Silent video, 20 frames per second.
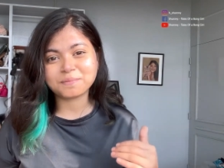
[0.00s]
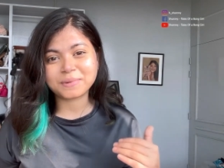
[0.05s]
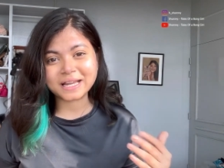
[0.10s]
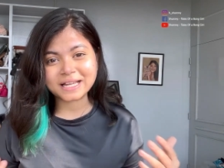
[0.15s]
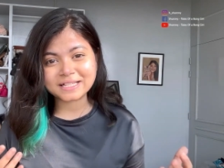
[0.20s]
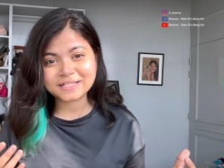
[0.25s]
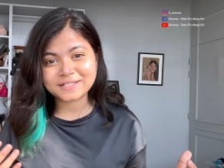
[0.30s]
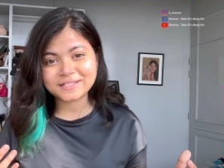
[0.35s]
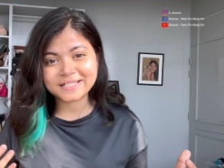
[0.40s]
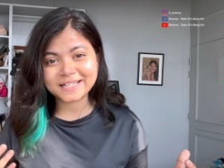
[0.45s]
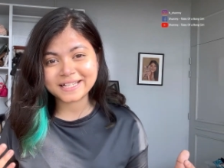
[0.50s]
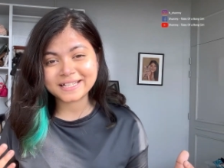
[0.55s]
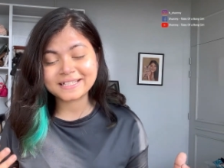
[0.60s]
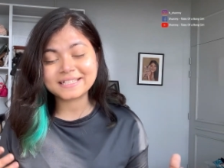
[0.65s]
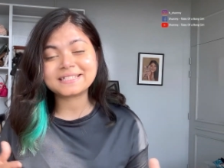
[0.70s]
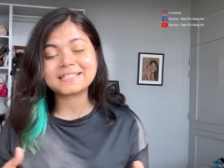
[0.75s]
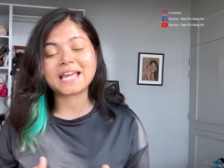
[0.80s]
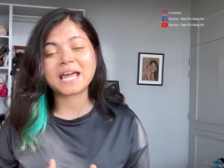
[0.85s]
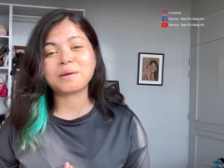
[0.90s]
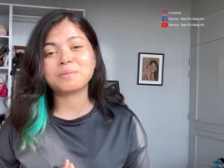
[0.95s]
বেস্ট
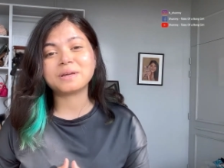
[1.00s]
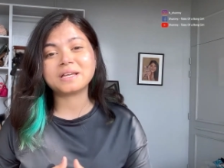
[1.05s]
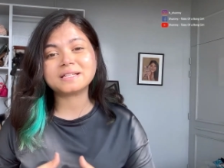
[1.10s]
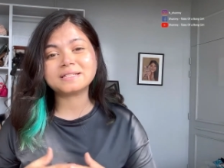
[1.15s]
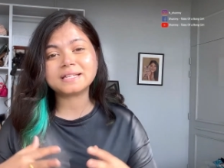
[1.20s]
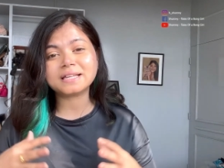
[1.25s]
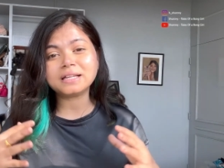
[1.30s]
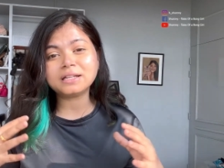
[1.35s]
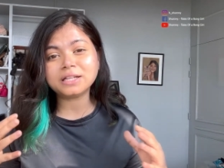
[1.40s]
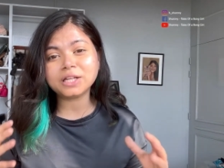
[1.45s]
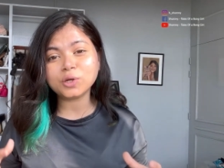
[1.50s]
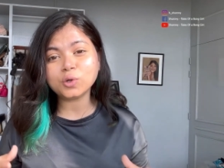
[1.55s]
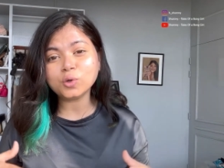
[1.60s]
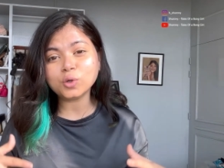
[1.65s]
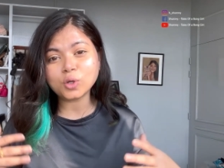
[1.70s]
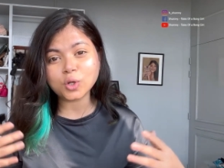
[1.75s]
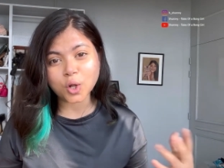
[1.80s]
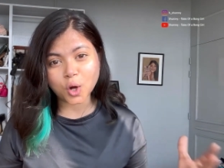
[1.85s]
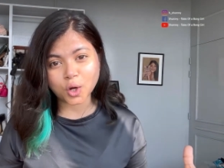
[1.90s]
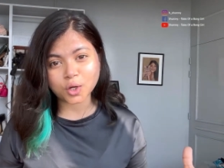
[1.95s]
ডিলস অ্যামেজিং নিউ
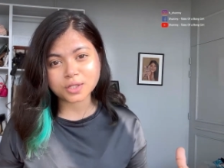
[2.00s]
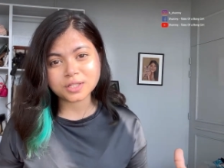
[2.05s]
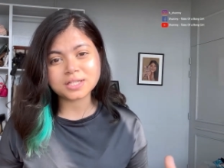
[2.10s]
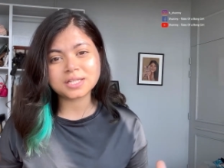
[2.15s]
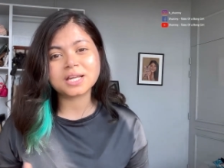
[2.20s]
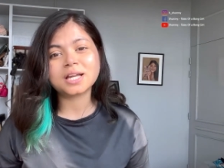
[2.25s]
লঞ্চ